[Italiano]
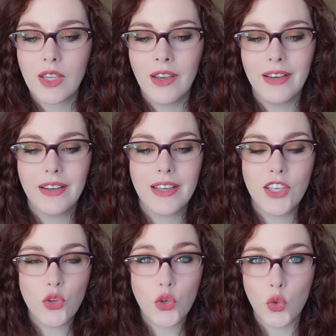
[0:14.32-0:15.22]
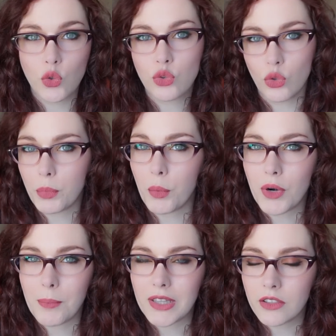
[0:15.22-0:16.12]
Eh, io non sono
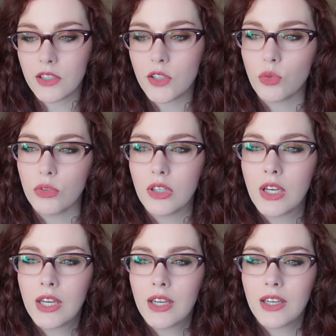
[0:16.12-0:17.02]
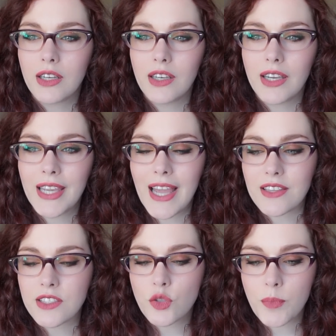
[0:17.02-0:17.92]
proprio un amante dei nude eh, e
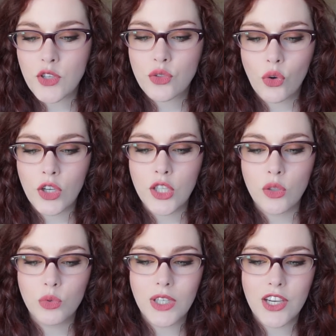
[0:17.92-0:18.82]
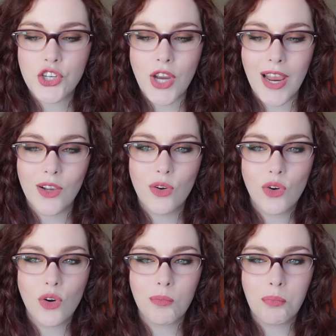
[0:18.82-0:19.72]
anzi spesso i nude che
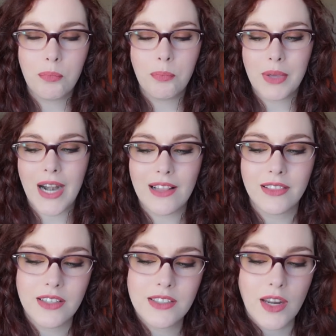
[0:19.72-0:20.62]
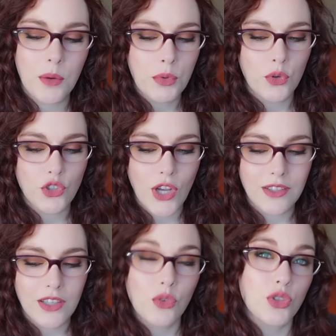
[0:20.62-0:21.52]
scelgo per altri sarebbero già
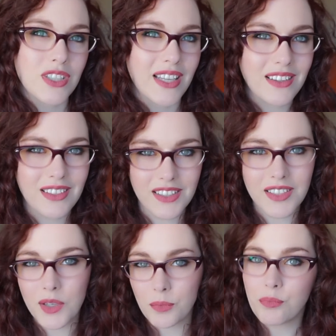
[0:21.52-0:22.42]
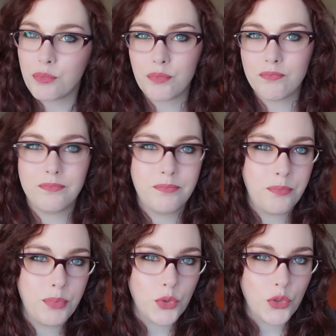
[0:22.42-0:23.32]
dei rossetti
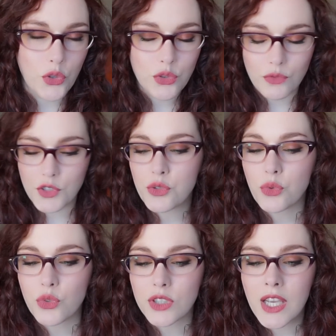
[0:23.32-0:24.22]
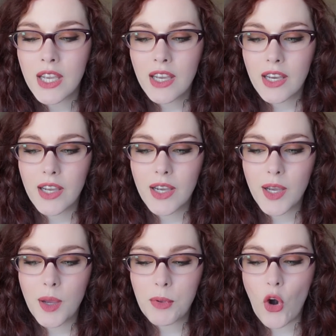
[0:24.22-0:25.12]
piuttosto vistosi,
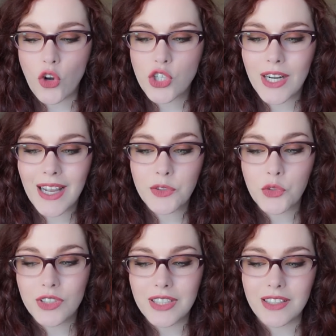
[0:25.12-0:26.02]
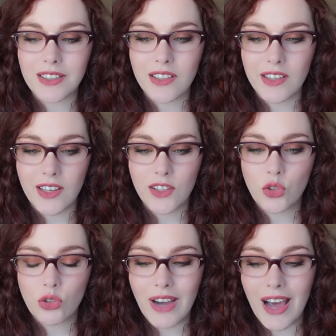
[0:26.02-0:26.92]
eh, però ho cercato di eh,
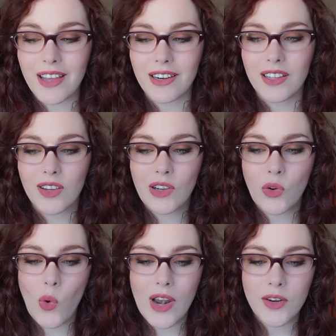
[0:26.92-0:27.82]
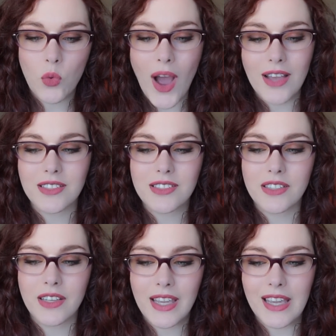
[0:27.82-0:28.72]
trovare quelle
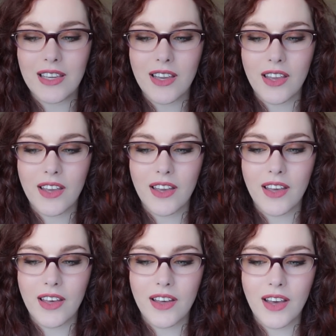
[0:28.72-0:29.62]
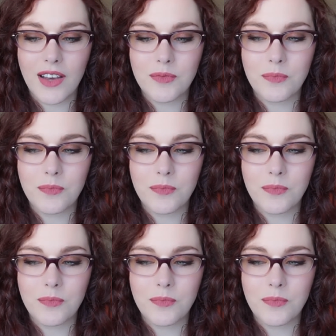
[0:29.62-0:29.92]
nuance che eh,